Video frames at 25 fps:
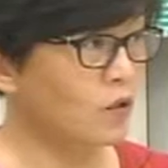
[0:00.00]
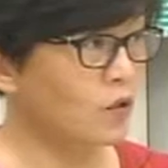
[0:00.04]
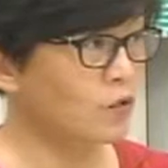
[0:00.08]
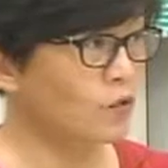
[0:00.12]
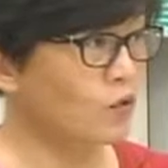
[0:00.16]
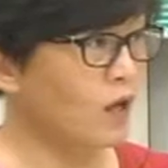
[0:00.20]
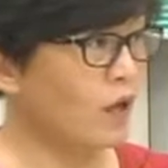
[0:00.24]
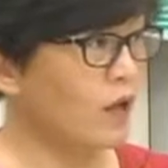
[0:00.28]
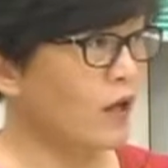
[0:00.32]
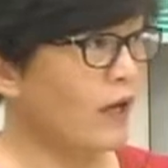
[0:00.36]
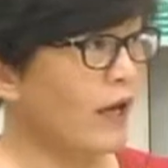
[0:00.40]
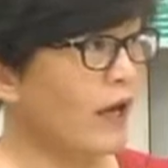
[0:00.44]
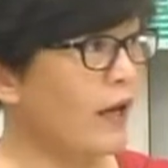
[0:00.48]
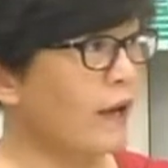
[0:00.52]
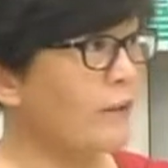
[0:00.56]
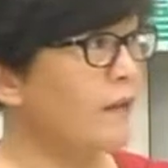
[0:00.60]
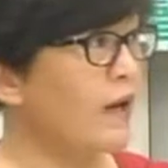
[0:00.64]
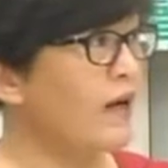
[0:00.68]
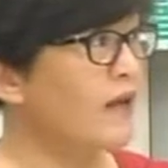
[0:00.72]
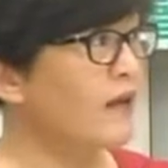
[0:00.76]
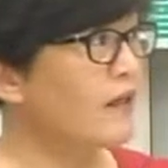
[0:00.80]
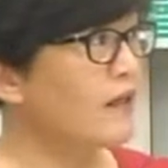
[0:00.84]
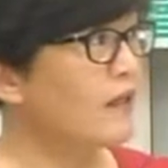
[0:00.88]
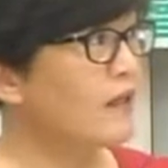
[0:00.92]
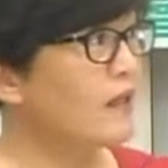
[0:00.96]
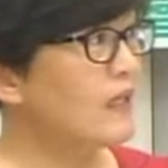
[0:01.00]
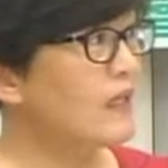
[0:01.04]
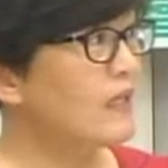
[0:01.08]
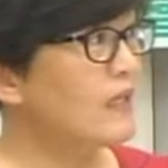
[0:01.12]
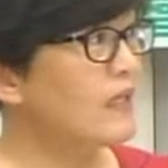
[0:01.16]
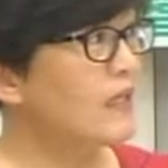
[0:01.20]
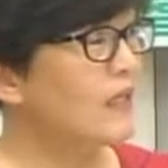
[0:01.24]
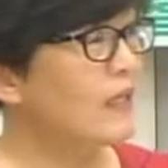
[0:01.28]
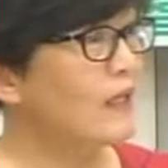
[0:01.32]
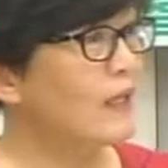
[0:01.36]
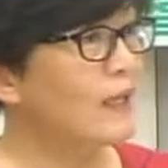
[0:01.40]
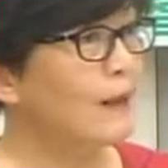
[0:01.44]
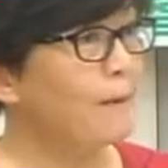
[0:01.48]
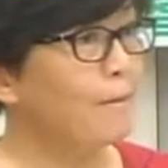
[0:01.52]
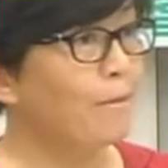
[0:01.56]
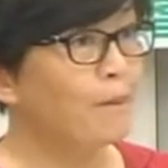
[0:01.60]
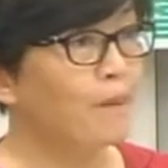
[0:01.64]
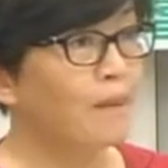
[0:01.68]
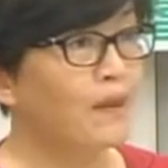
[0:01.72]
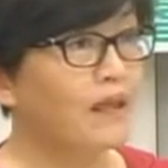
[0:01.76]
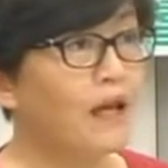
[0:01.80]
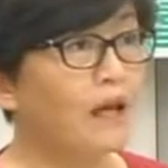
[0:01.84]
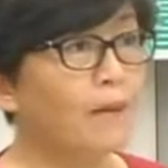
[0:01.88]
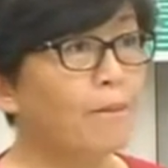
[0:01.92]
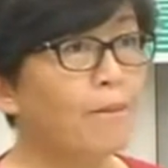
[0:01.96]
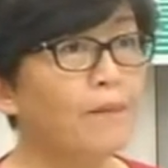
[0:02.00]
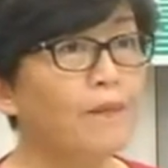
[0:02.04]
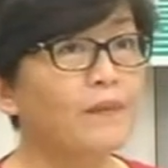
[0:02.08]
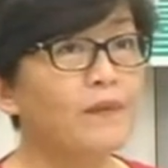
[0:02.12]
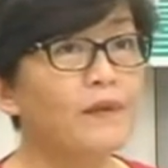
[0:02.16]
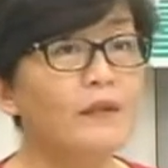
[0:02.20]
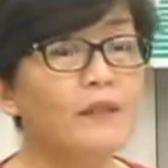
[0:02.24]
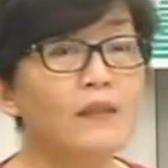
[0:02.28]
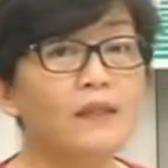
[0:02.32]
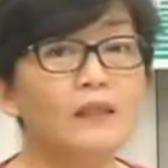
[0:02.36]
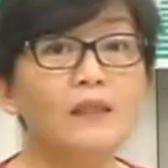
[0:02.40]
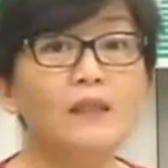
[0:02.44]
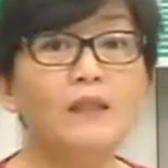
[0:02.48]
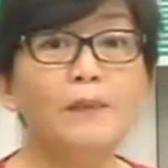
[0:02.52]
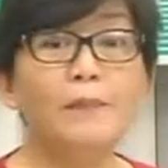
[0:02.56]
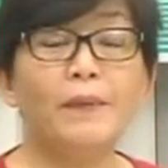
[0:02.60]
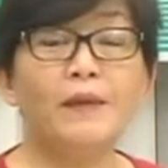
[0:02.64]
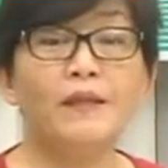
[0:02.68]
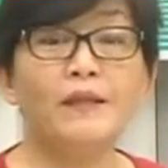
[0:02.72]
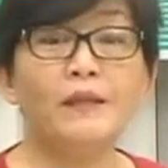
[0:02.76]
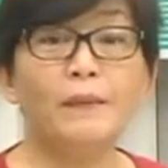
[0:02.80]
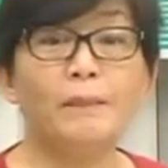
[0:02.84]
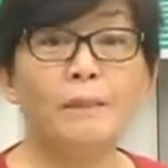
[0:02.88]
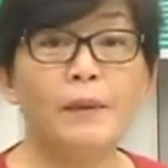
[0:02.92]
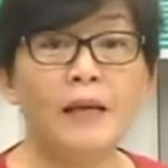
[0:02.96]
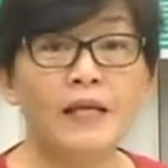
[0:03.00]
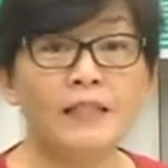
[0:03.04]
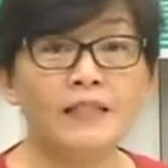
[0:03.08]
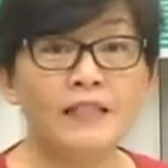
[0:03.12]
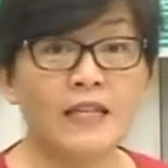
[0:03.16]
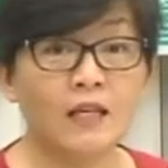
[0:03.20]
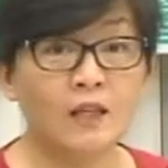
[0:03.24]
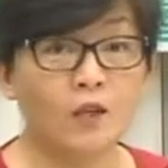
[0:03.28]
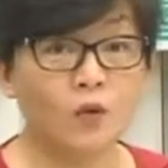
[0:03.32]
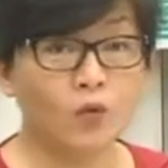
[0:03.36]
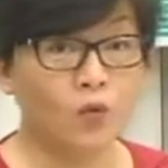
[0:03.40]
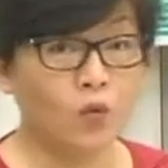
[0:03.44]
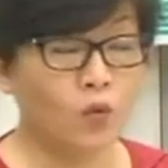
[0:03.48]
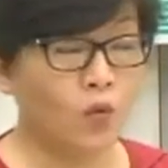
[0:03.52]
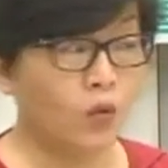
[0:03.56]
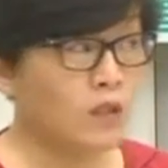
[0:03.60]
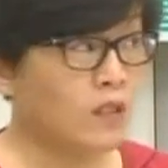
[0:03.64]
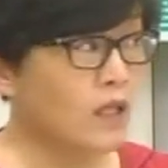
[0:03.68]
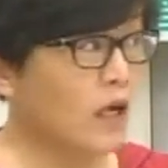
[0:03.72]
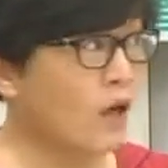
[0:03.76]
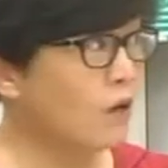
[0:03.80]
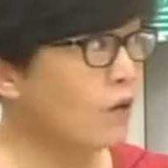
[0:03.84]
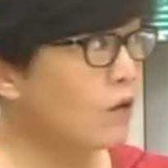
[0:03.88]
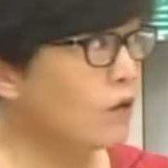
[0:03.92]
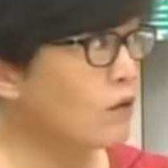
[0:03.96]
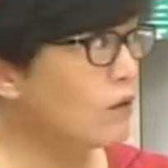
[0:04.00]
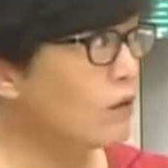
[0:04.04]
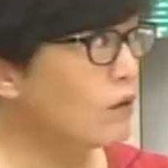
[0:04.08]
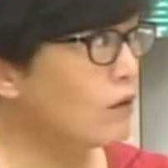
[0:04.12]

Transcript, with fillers: 时候就要开嘛。那日本的备载有多少？